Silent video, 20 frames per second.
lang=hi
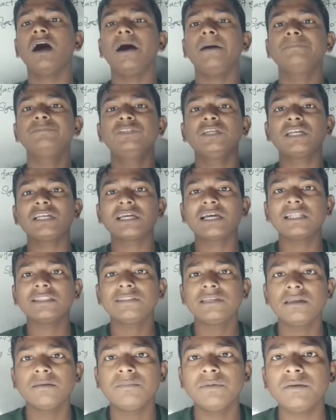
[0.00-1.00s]
ऑब्जेक्ट का
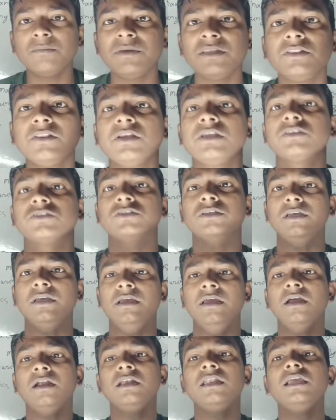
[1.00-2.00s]
त्रिविमी दृश्य
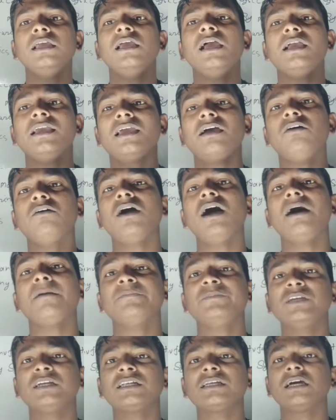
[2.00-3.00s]
ठीक है क्या होगा
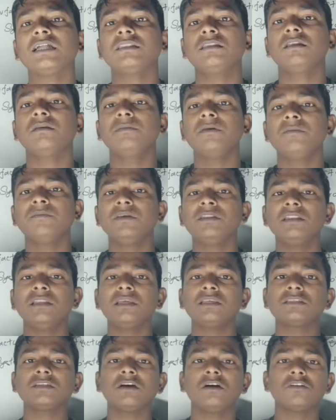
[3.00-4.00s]
ऑब्जेक्ट का त्रिविमी
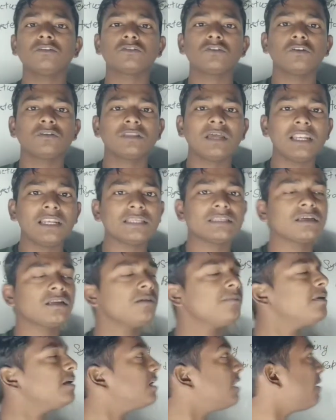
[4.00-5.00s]
दृश्य और चौथा लेसन
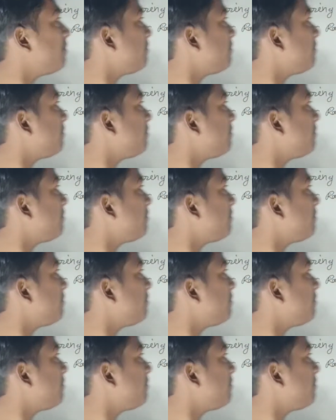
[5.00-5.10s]
हमें क्या